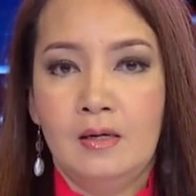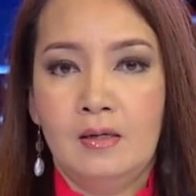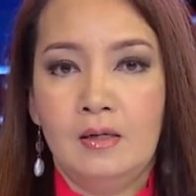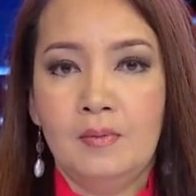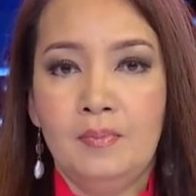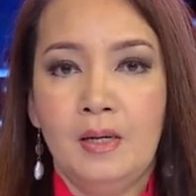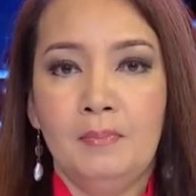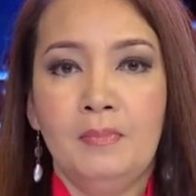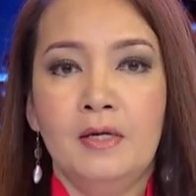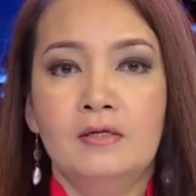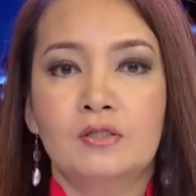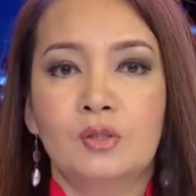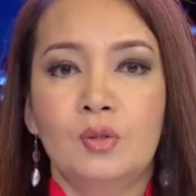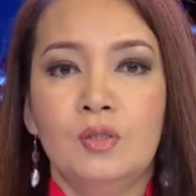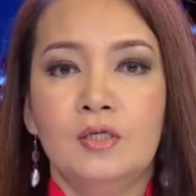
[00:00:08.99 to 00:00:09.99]
gấp 5 lần
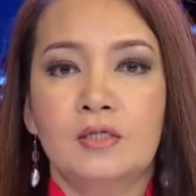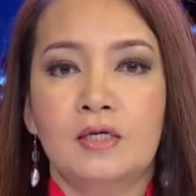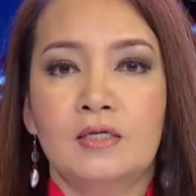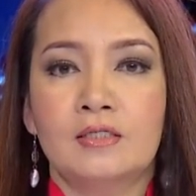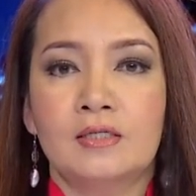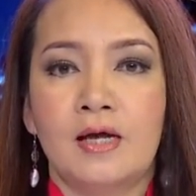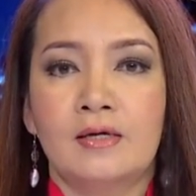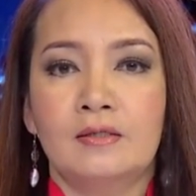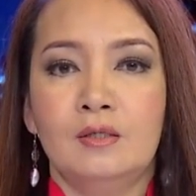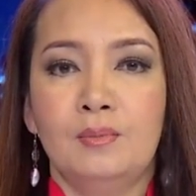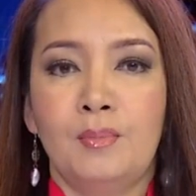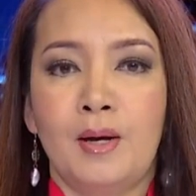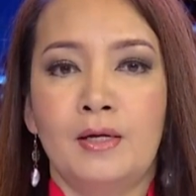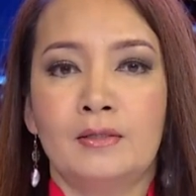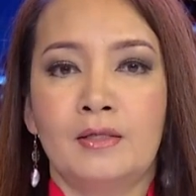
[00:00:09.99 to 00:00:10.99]
số lượng cần sa thương
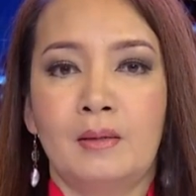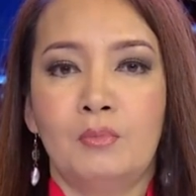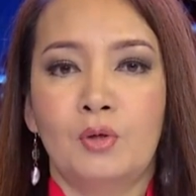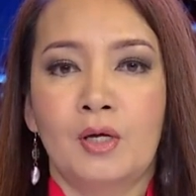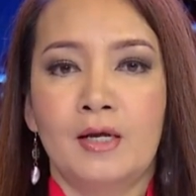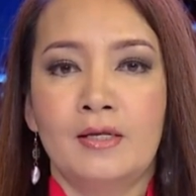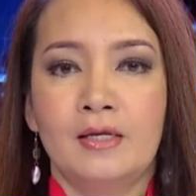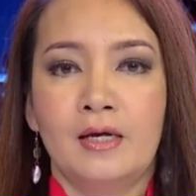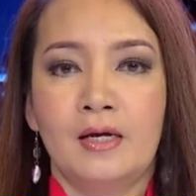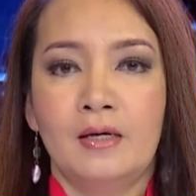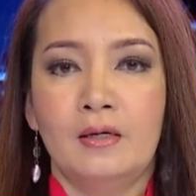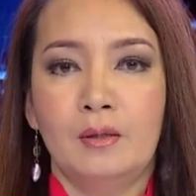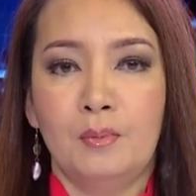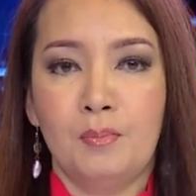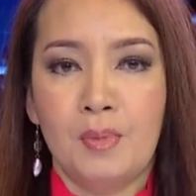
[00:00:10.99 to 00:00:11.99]
mại tại một căn nhà
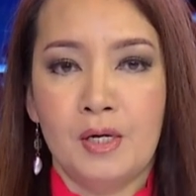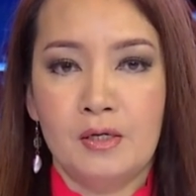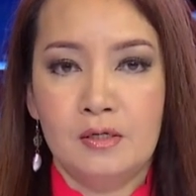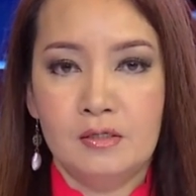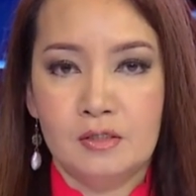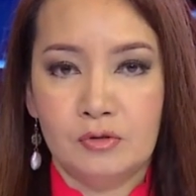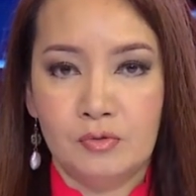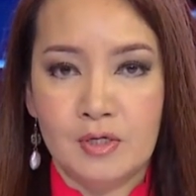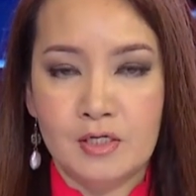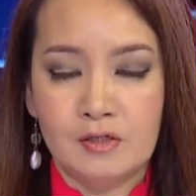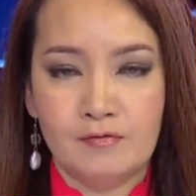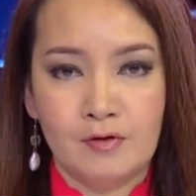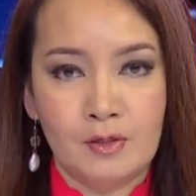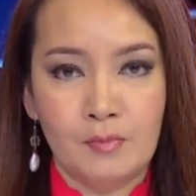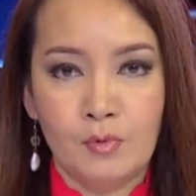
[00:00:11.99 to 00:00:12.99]
ở Miners
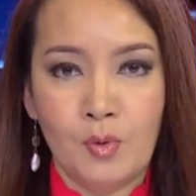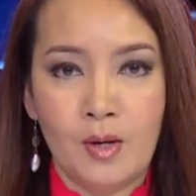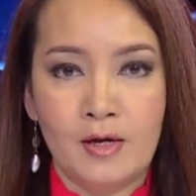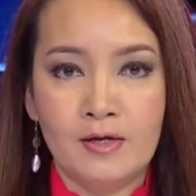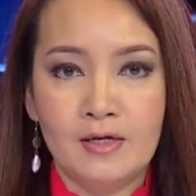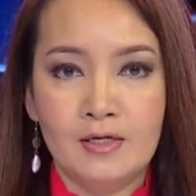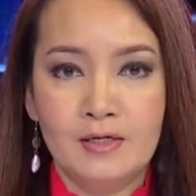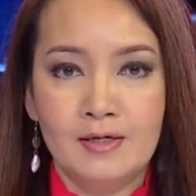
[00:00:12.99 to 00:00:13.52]
Rest vào năm ngoái.